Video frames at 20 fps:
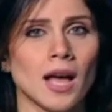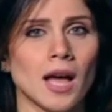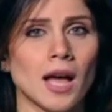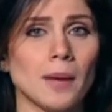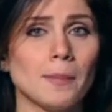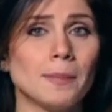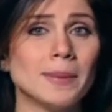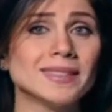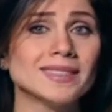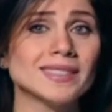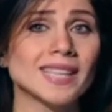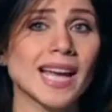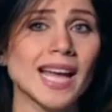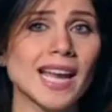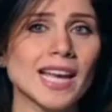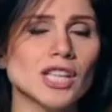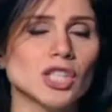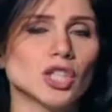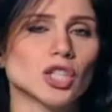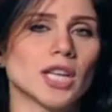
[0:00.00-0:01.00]

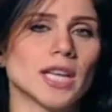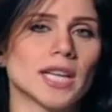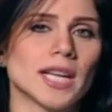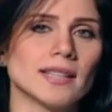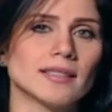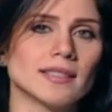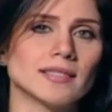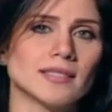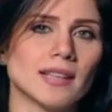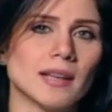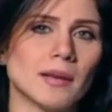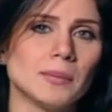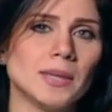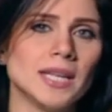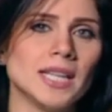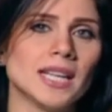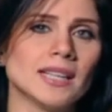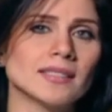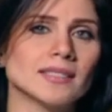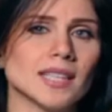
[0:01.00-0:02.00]
بتخلي شركات
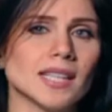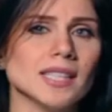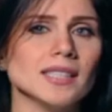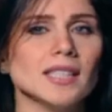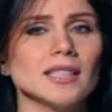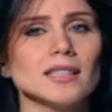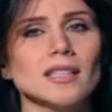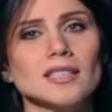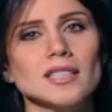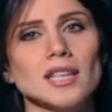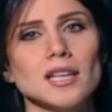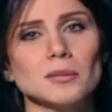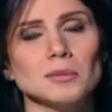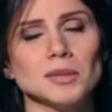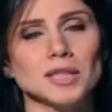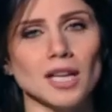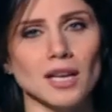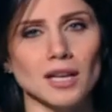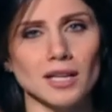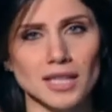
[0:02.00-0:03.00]
التأمين تعيد النظر
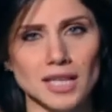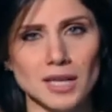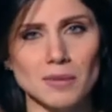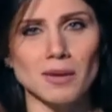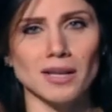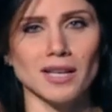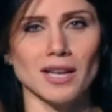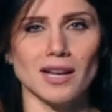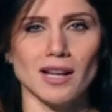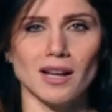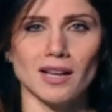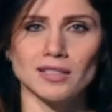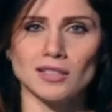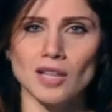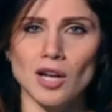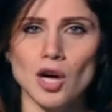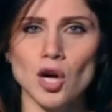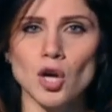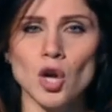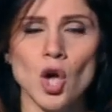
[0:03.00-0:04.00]
بتقييما
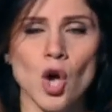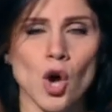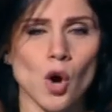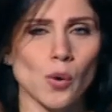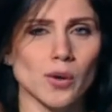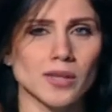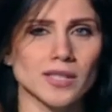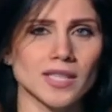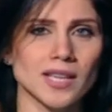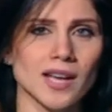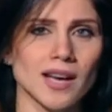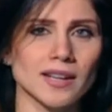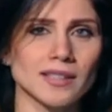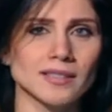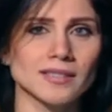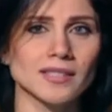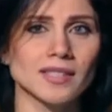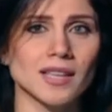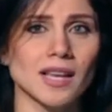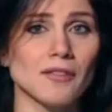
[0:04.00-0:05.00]
للأخطار
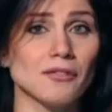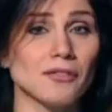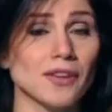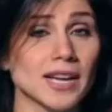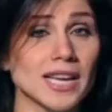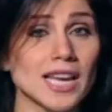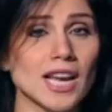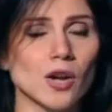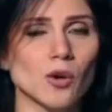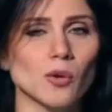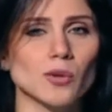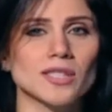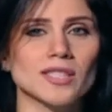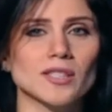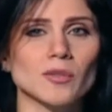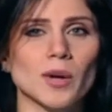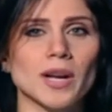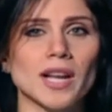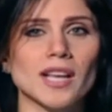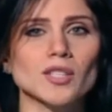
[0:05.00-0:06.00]
وزيارة فريق لويد
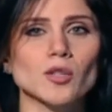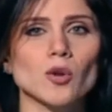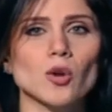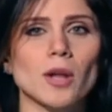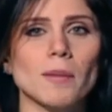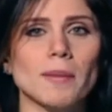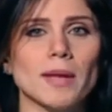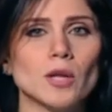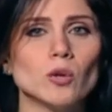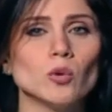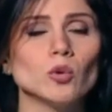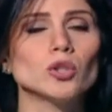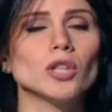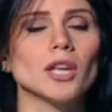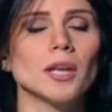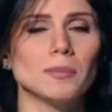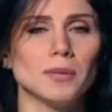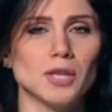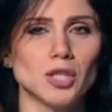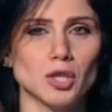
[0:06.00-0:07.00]
وناسكو
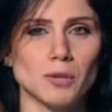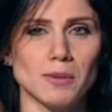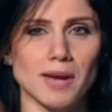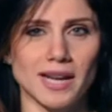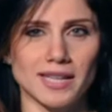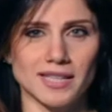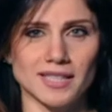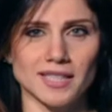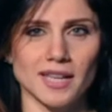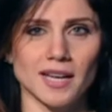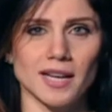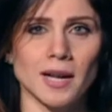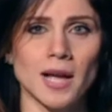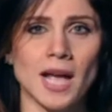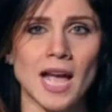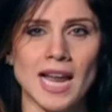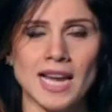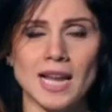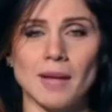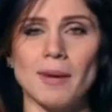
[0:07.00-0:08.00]
لبيروت بيجي بهالإطار
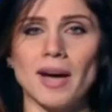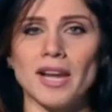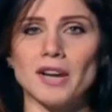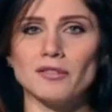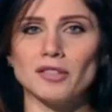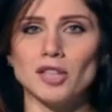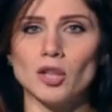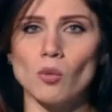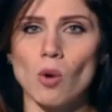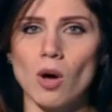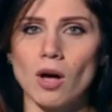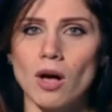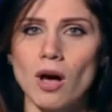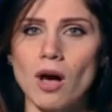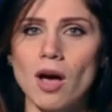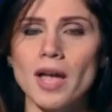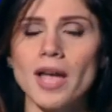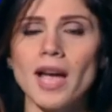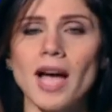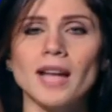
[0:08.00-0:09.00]
لمعرفة
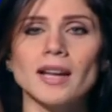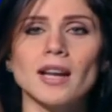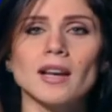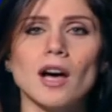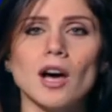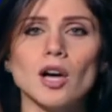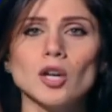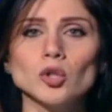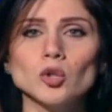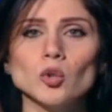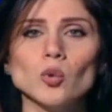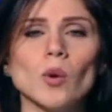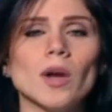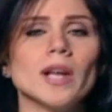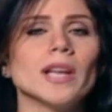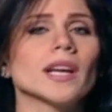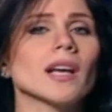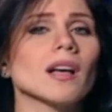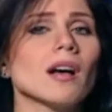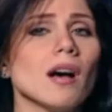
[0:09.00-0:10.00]
الوقائع على الأرض
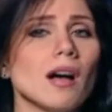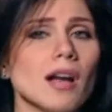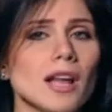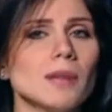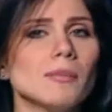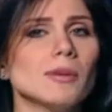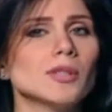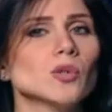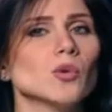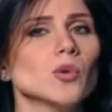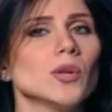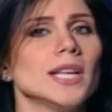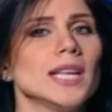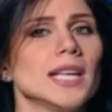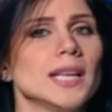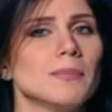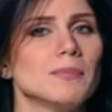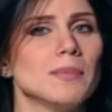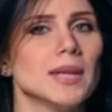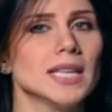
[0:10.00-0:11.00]
ولقاء
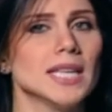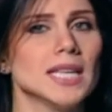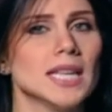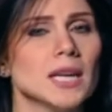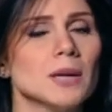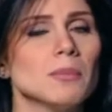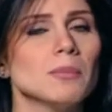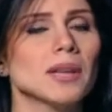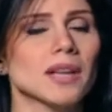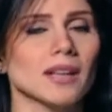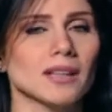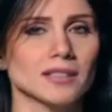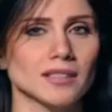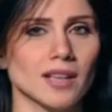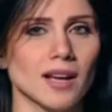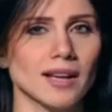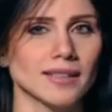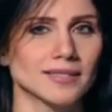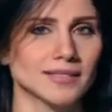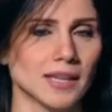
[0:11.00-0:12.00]
المسؤولين اللبنانيين
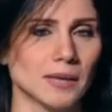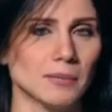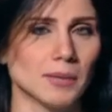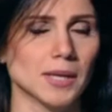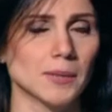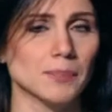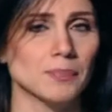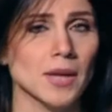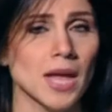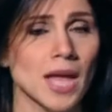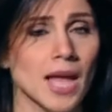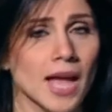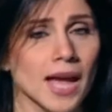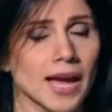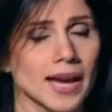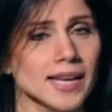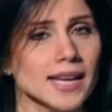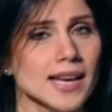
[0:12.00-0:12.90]
بقطاع التأمين خلال